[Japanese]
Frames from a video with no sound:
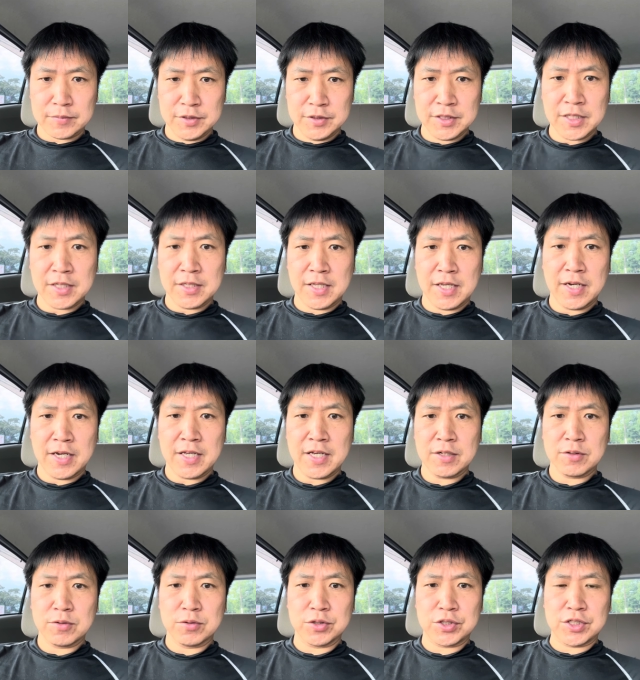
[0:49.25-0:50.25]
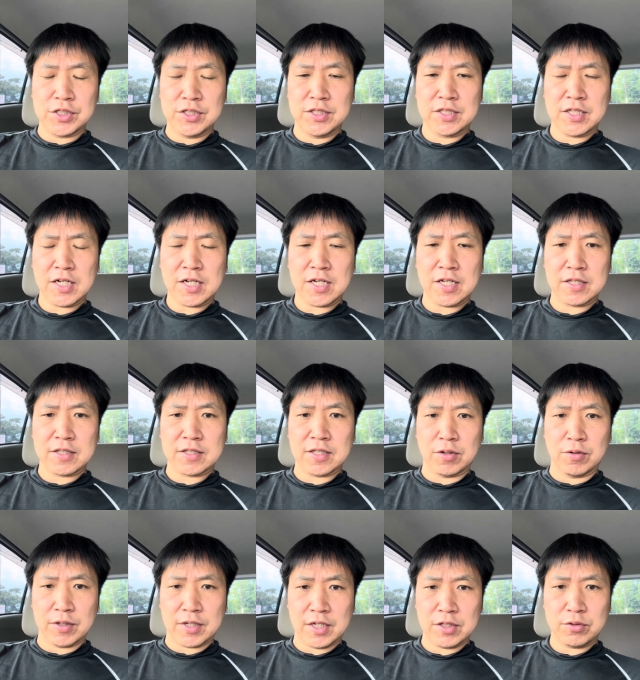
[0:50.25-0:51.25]
じゃあね、早く死にたかった
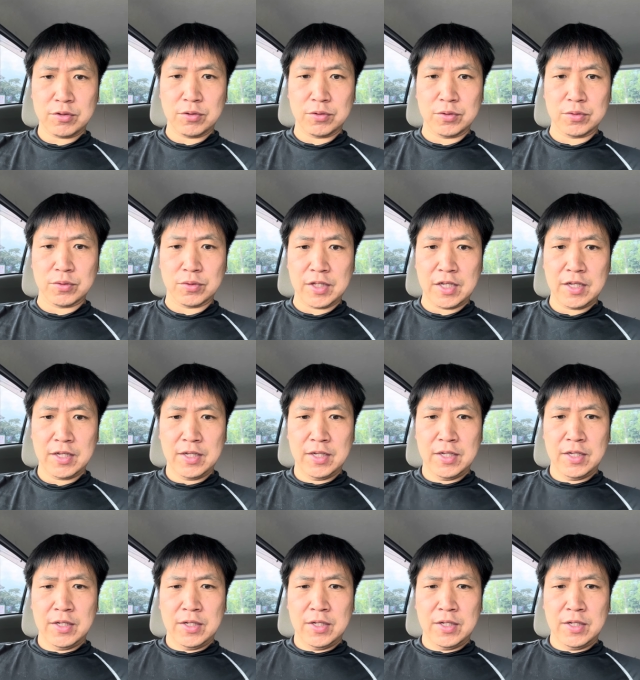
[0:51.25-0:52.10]
のかというとね、